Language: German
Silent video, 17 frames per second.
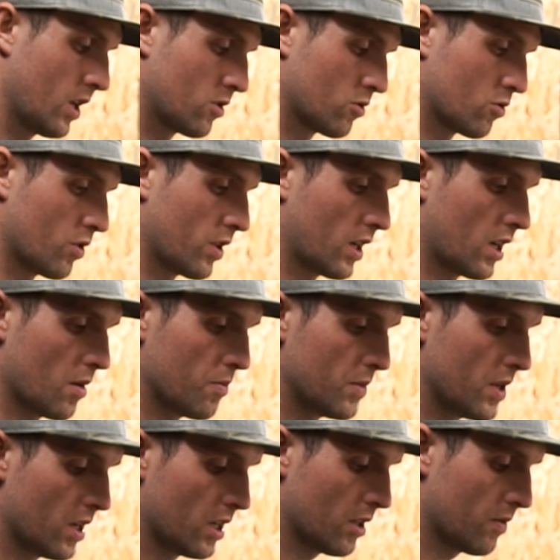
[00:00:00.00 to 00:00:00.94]
zu
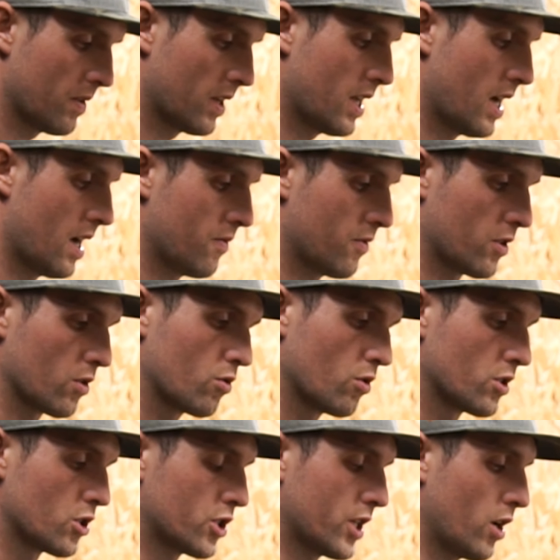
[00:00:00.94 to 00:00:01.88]
reklamieren. Ich werde einfach eine
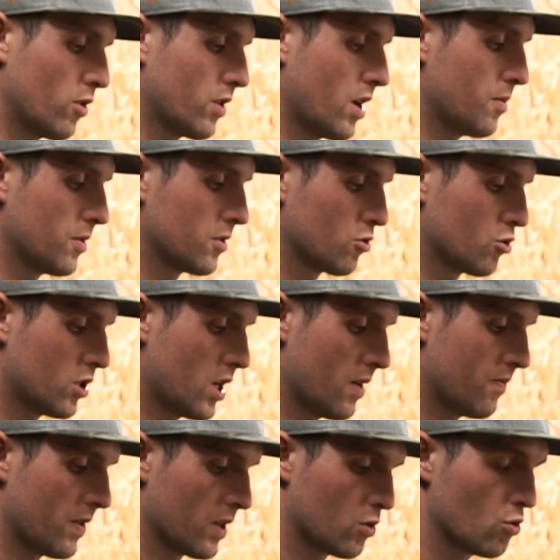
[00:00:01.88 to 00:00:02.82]
kurze Stellungnahme zu
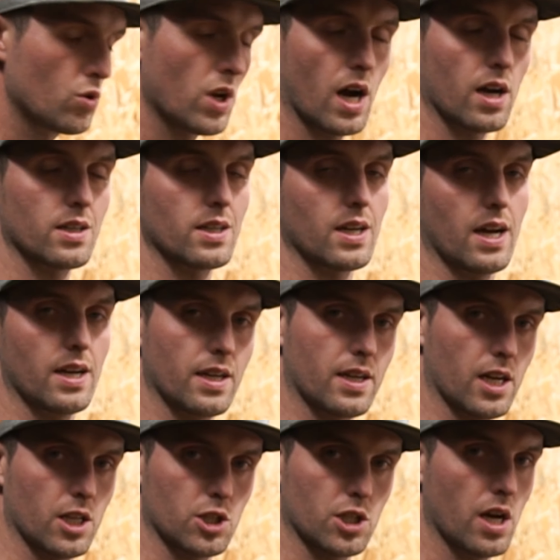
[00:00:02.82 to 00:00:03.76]
schreiben, weil Gutachten kann
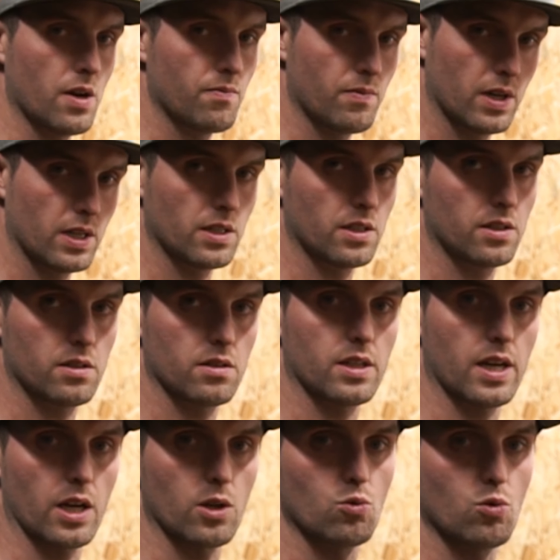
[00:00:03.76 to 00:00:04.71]
ich keins schreiben, weil ich
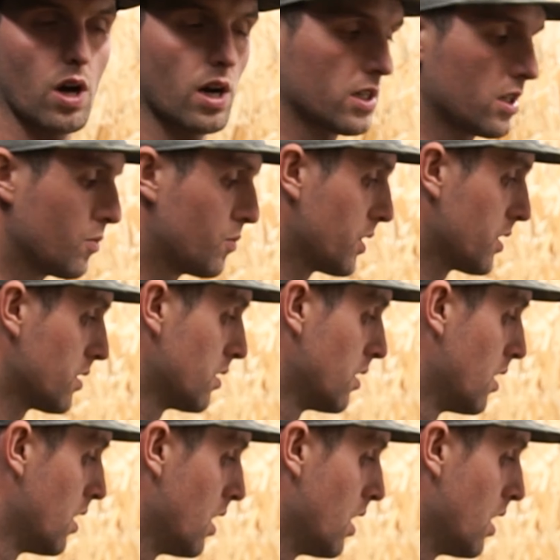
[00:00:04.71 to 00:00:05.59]
kein Gutachter bin.